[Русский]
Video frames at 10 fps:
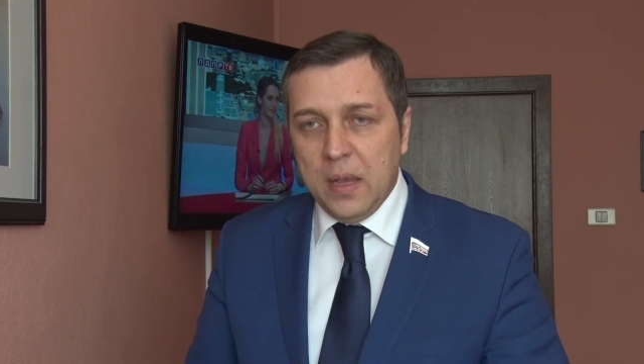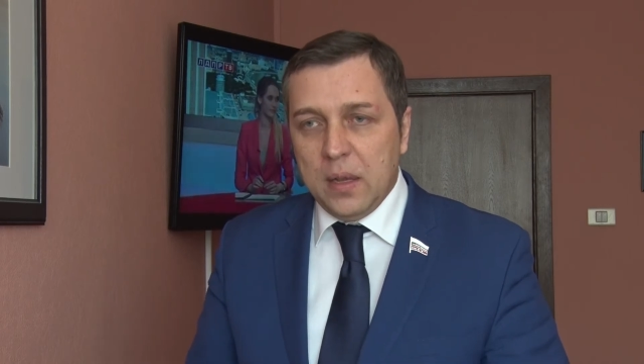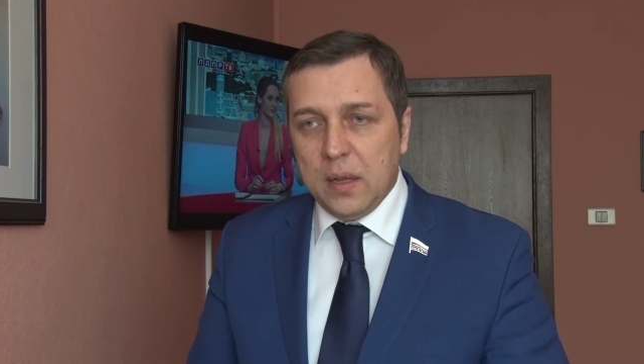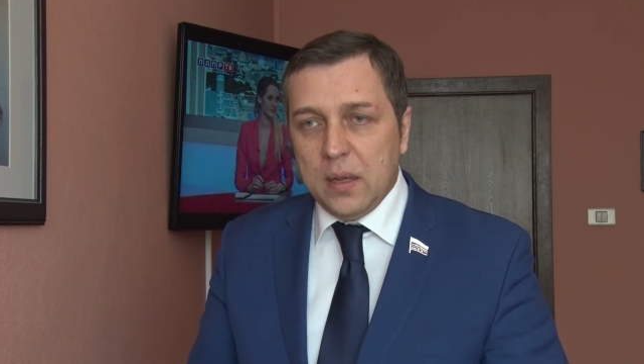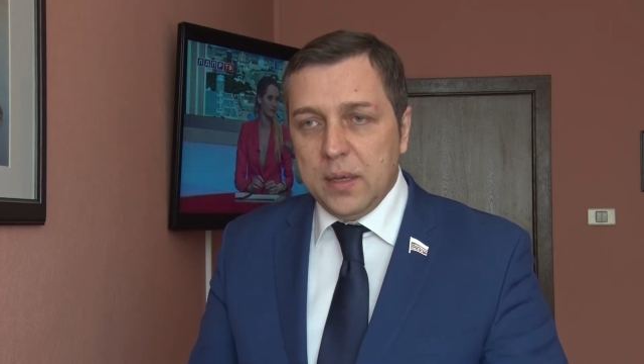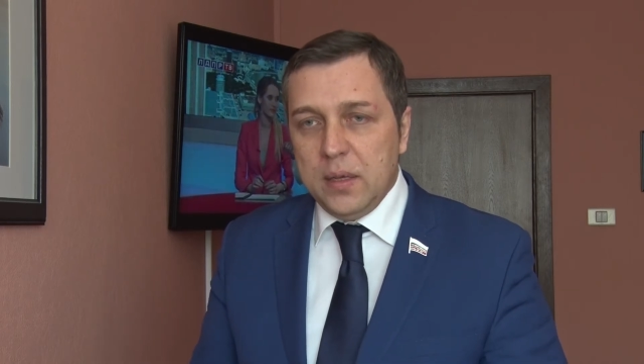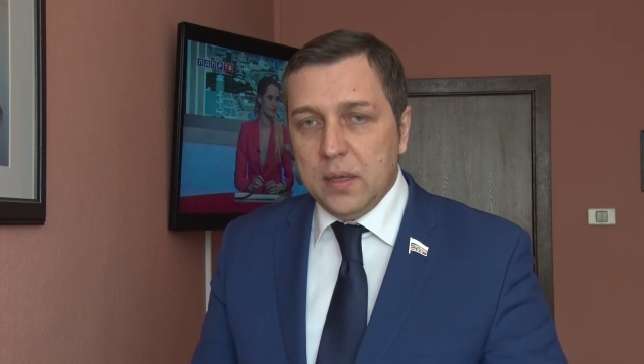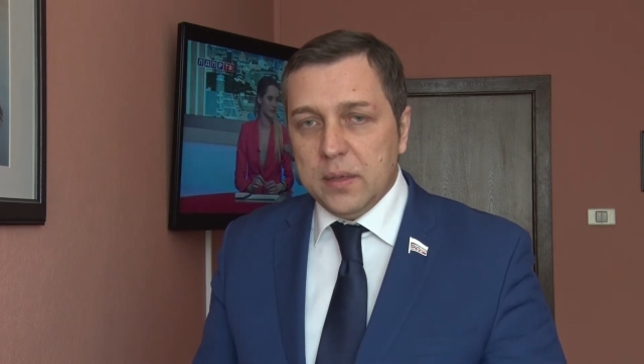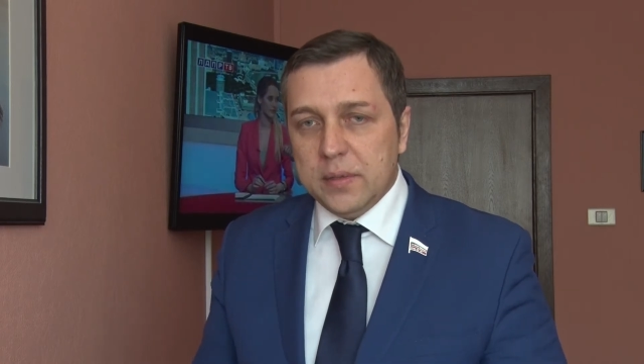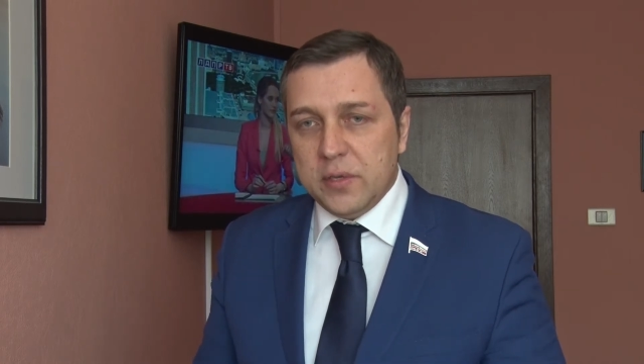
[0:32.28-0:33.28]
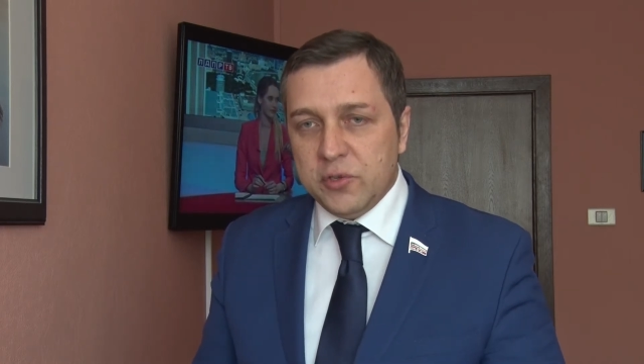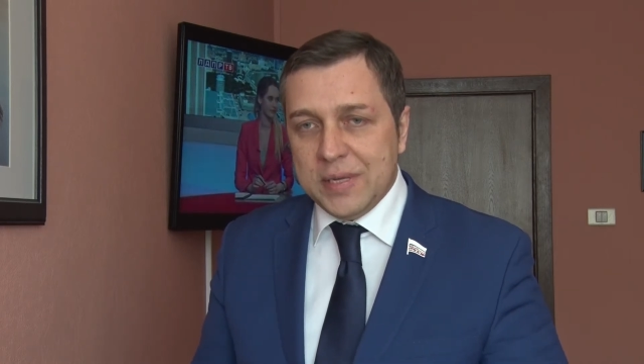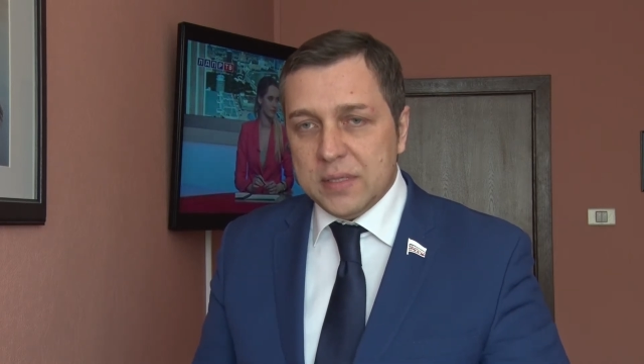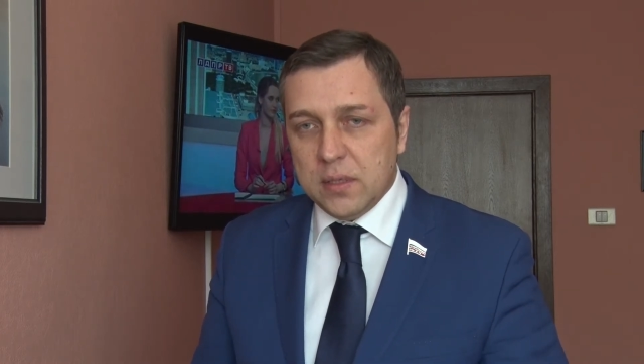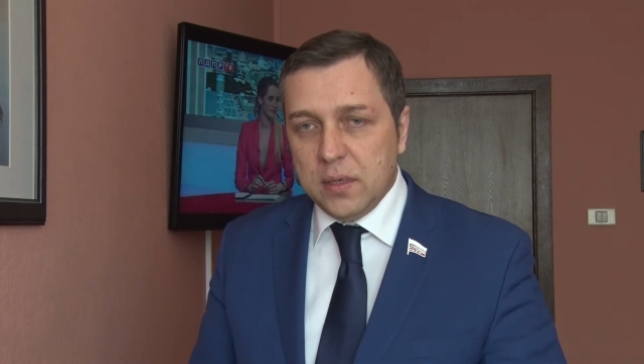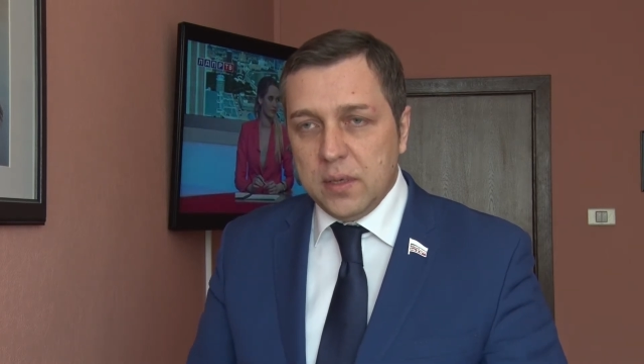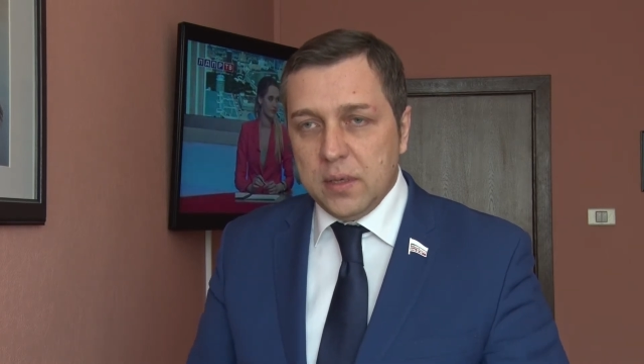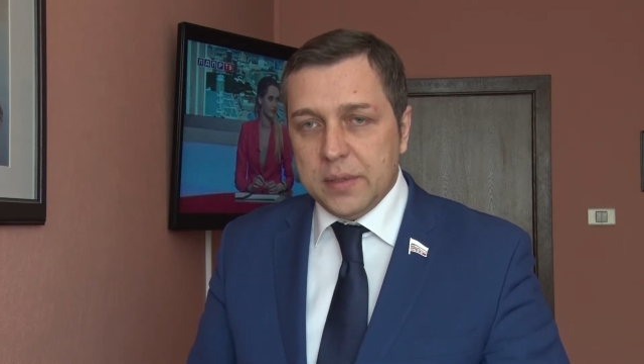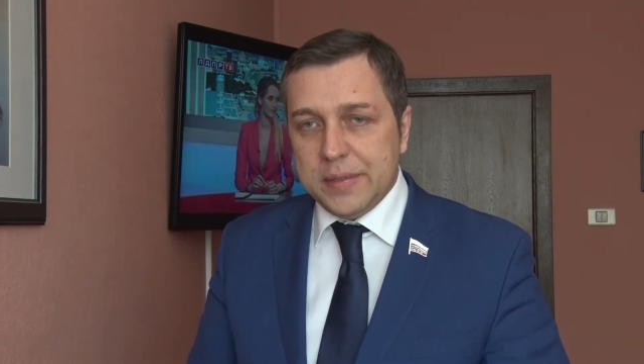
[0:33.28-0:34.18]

Э, и сейчас э,